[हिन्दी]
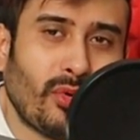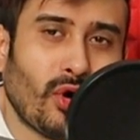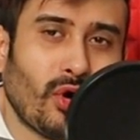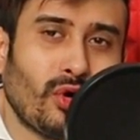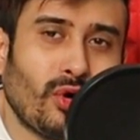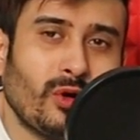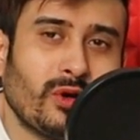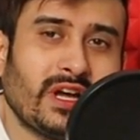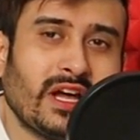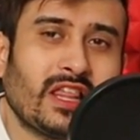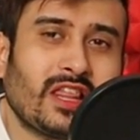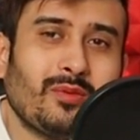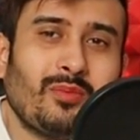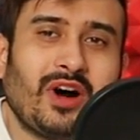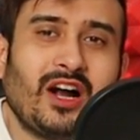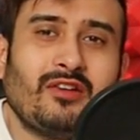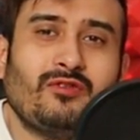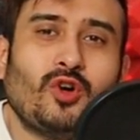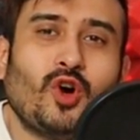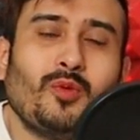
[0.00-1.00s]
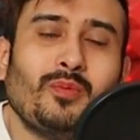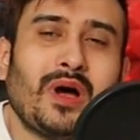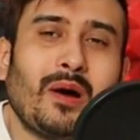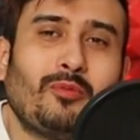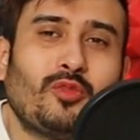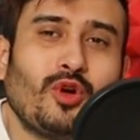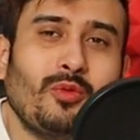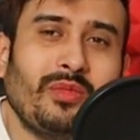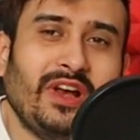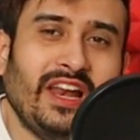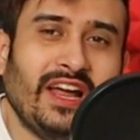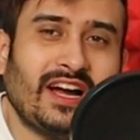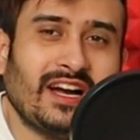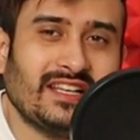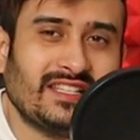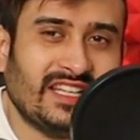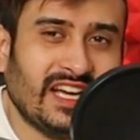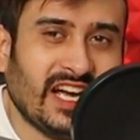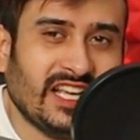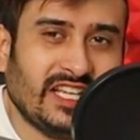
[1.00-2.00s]
पोको के स्मार्टफोन में आपको
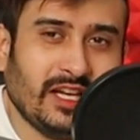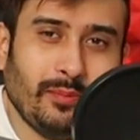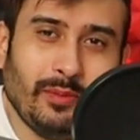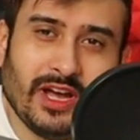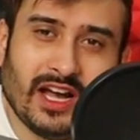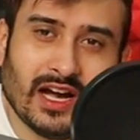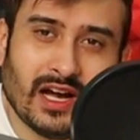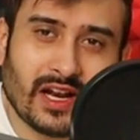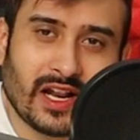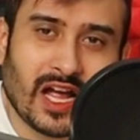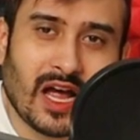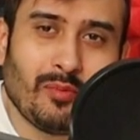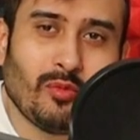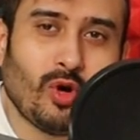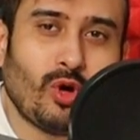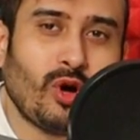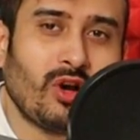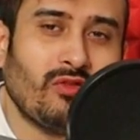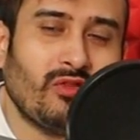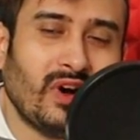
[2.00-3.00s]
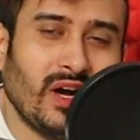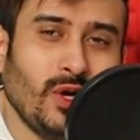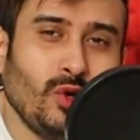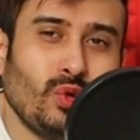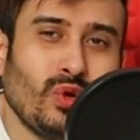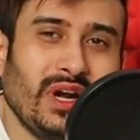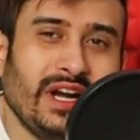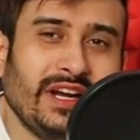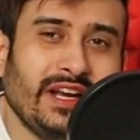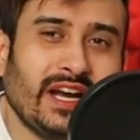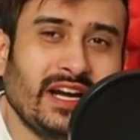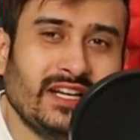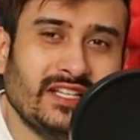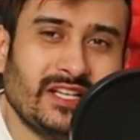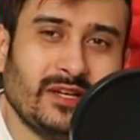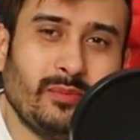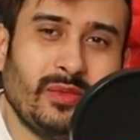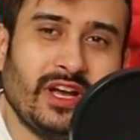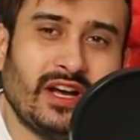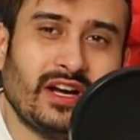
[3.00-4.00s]
मिलेगा छह जी बी का रैम और वन ट्वेंटी एट
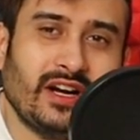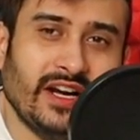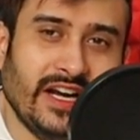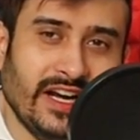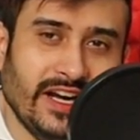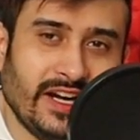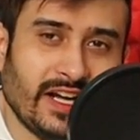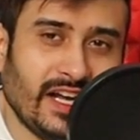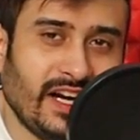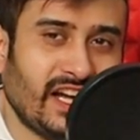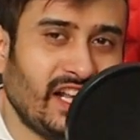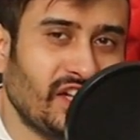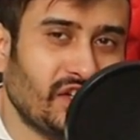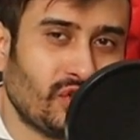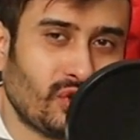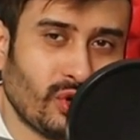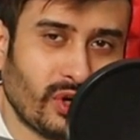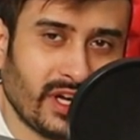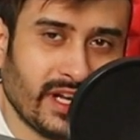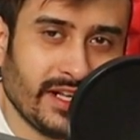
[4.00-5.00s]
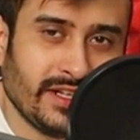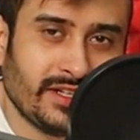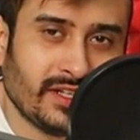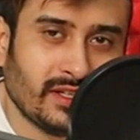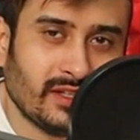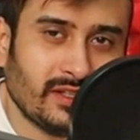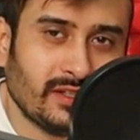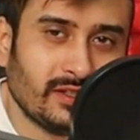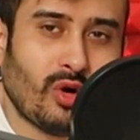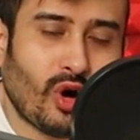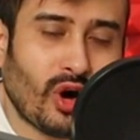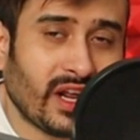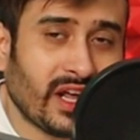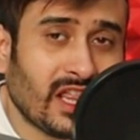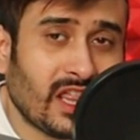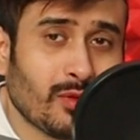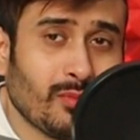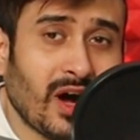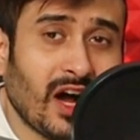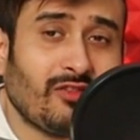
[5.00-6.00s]
जी बी का इंटरनल स्टोरेज और
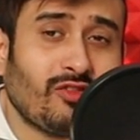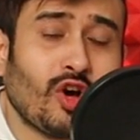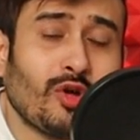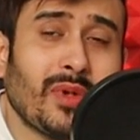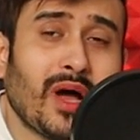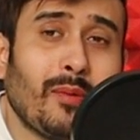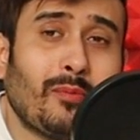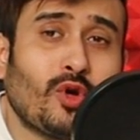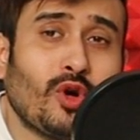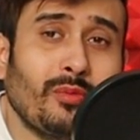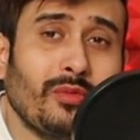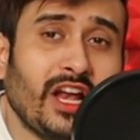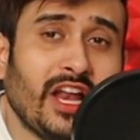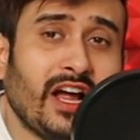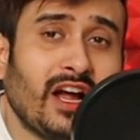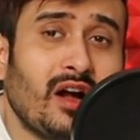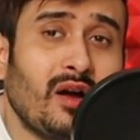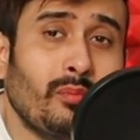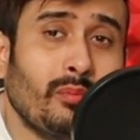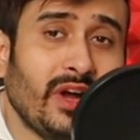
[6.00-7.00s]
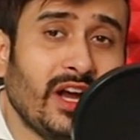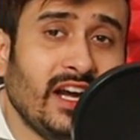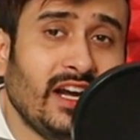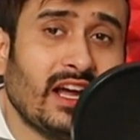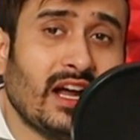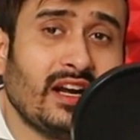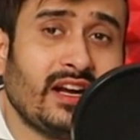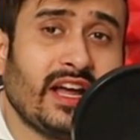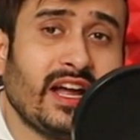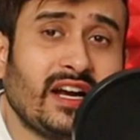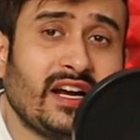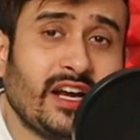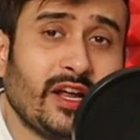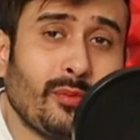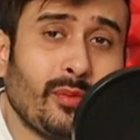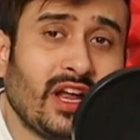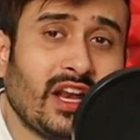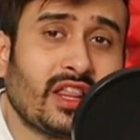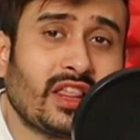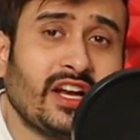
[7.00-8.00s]
इस स्मार्टफोन में आपको मिलेगा मीडिया टेक
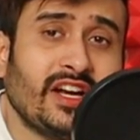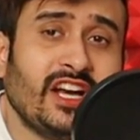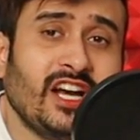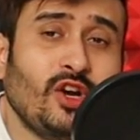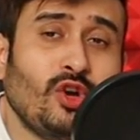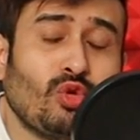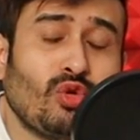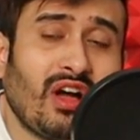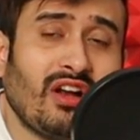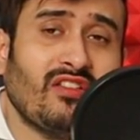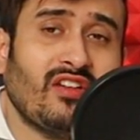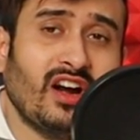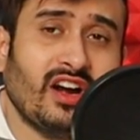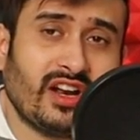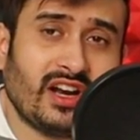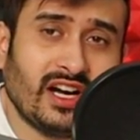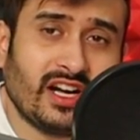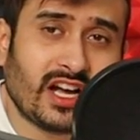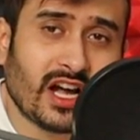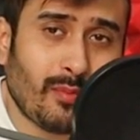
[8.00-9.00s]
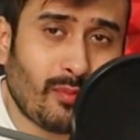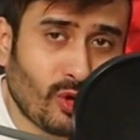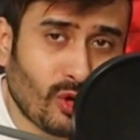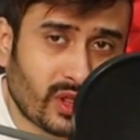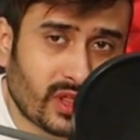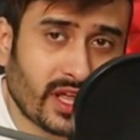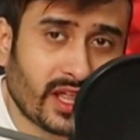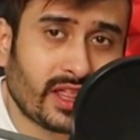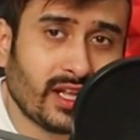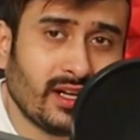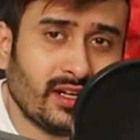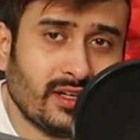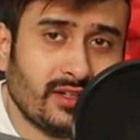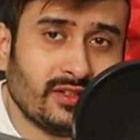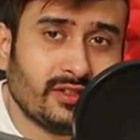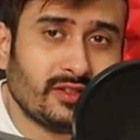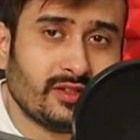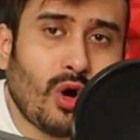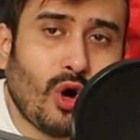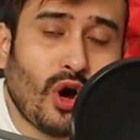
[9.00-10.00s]
डिमेंसिटी ट्वेल्व का प्रोसेसर
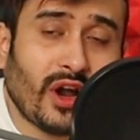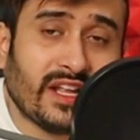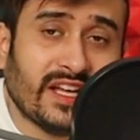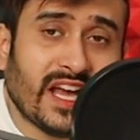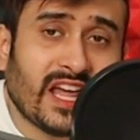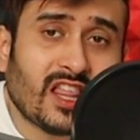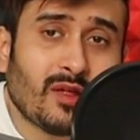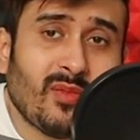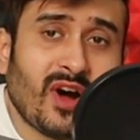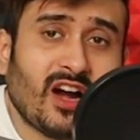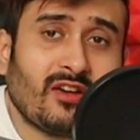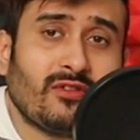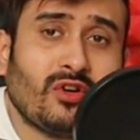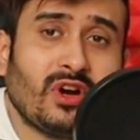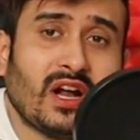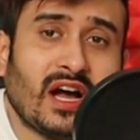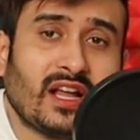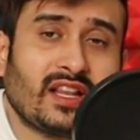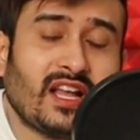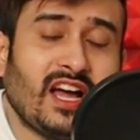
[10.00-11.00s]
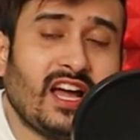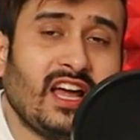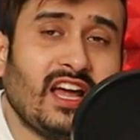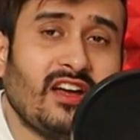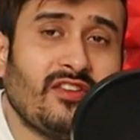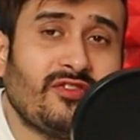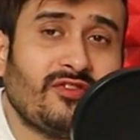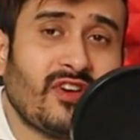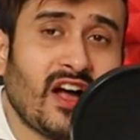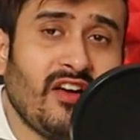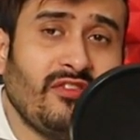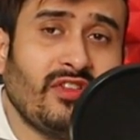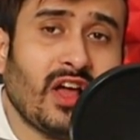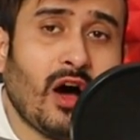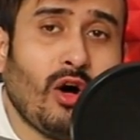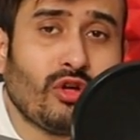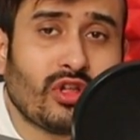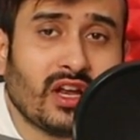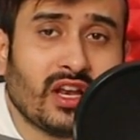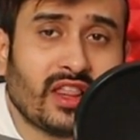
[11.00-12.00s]
और ये स्मार्टफोन आता है
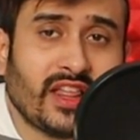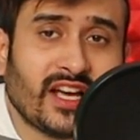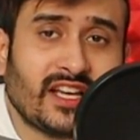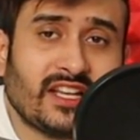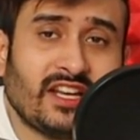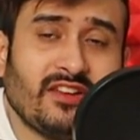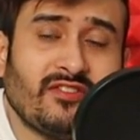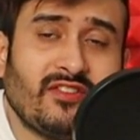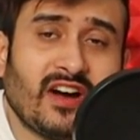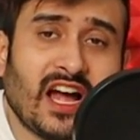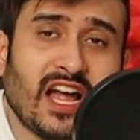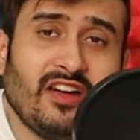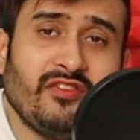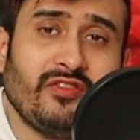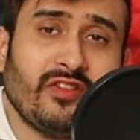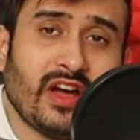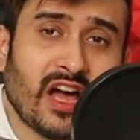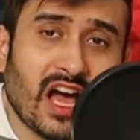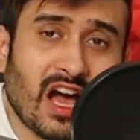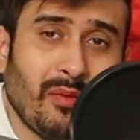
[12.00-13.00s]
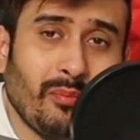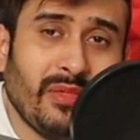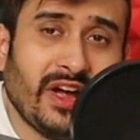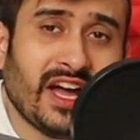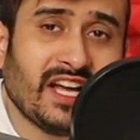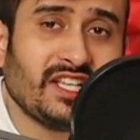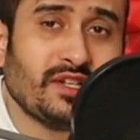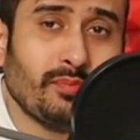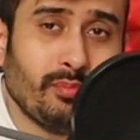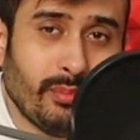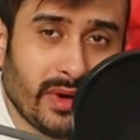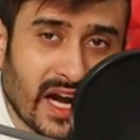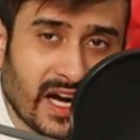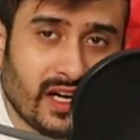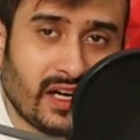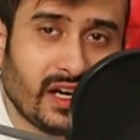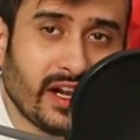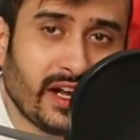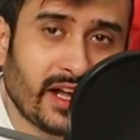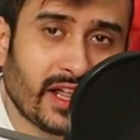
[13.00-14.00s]
5065 एच
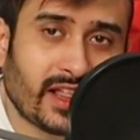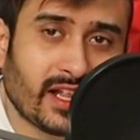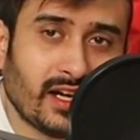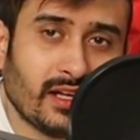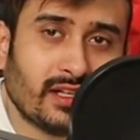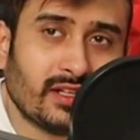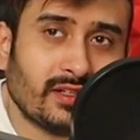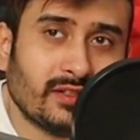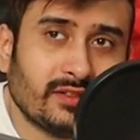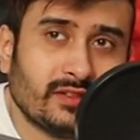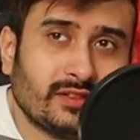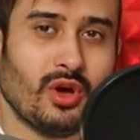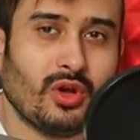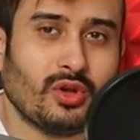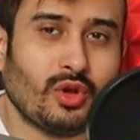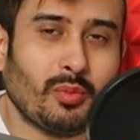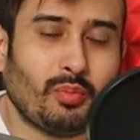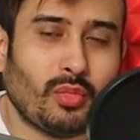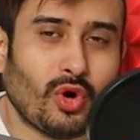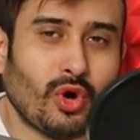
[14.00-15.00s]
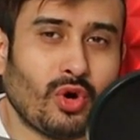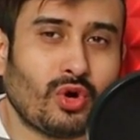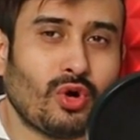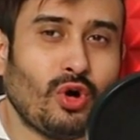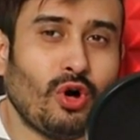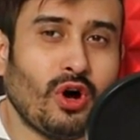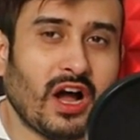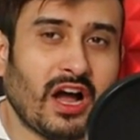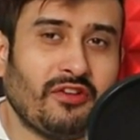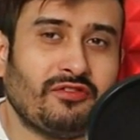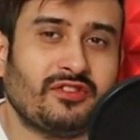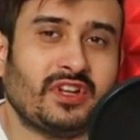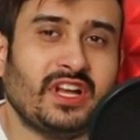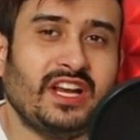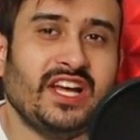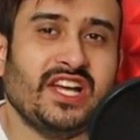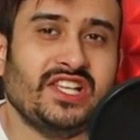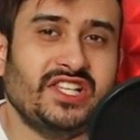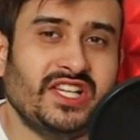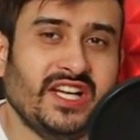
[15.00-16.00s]
बैटरी के साथ तो पोको
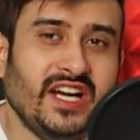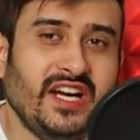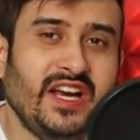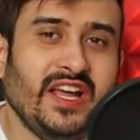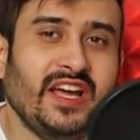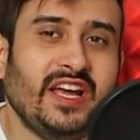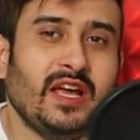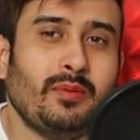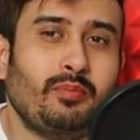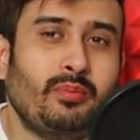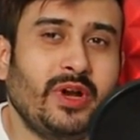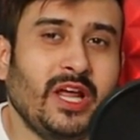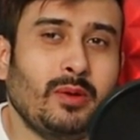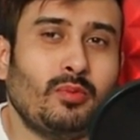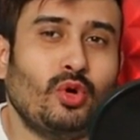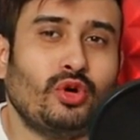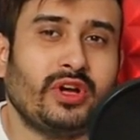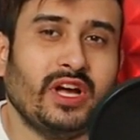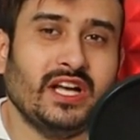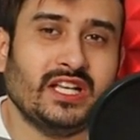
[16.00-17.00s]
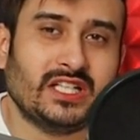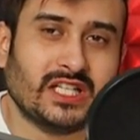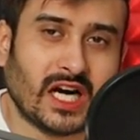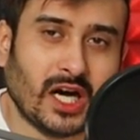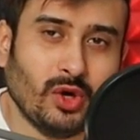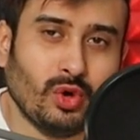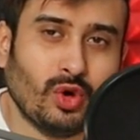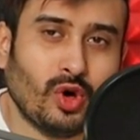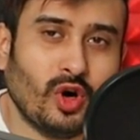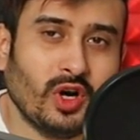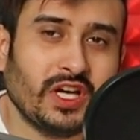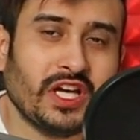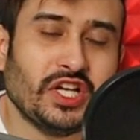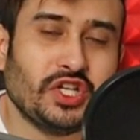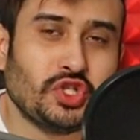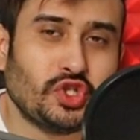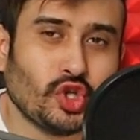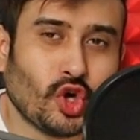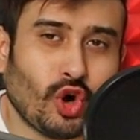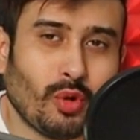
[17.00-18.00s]
F3 GT की प्री बुकिंग चालू होगी
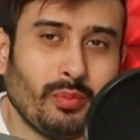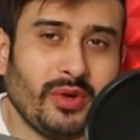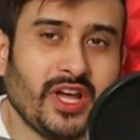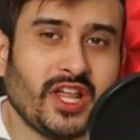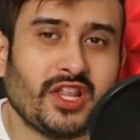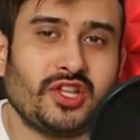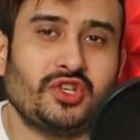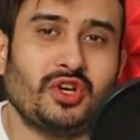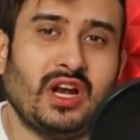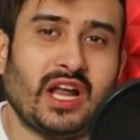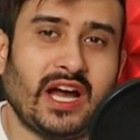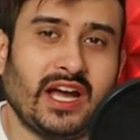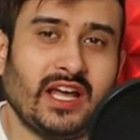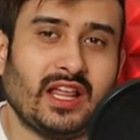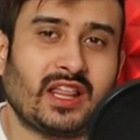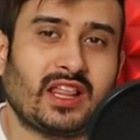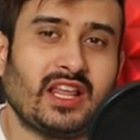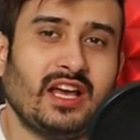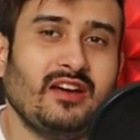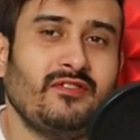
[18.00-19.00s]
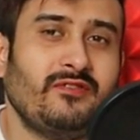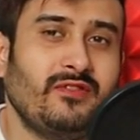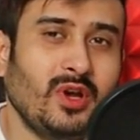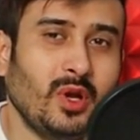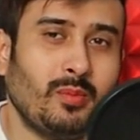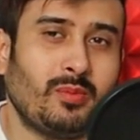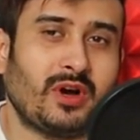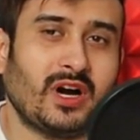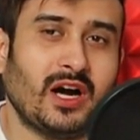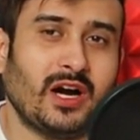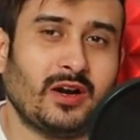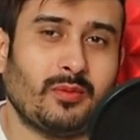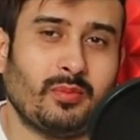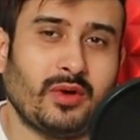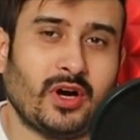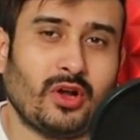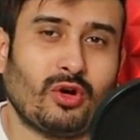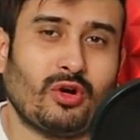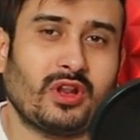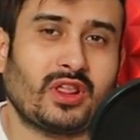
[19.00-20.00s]
24 जुलाई से फ्लिपकार्ट
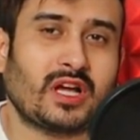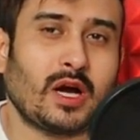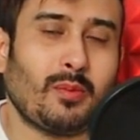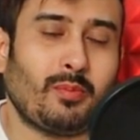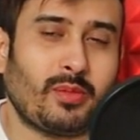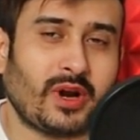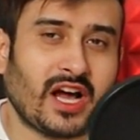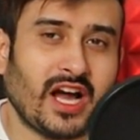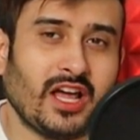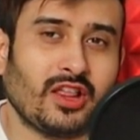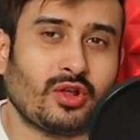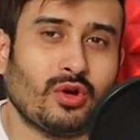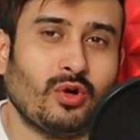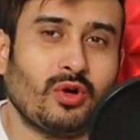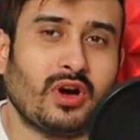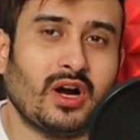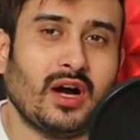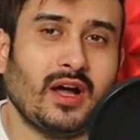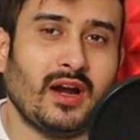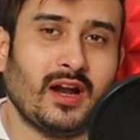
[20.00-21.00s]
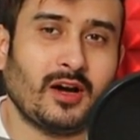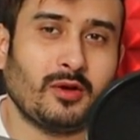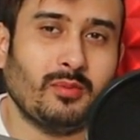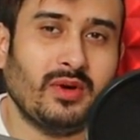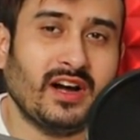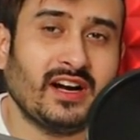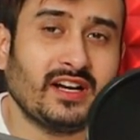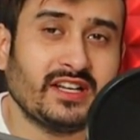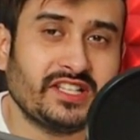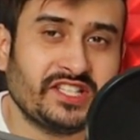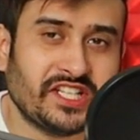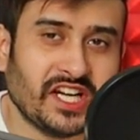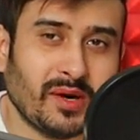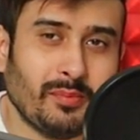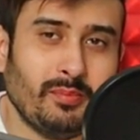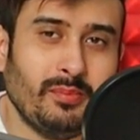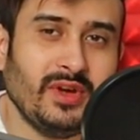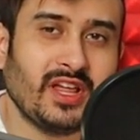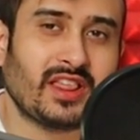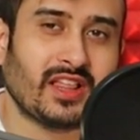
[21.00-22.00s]
पर और इसका प्राइस होगा लगभग
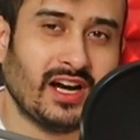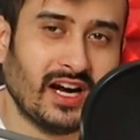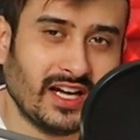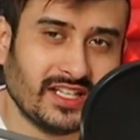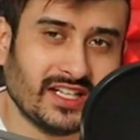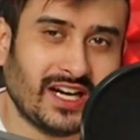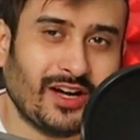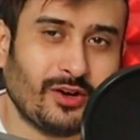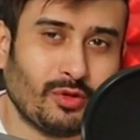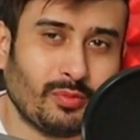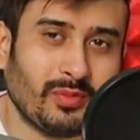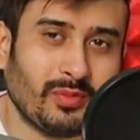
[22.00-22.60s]
छब्बीस हजार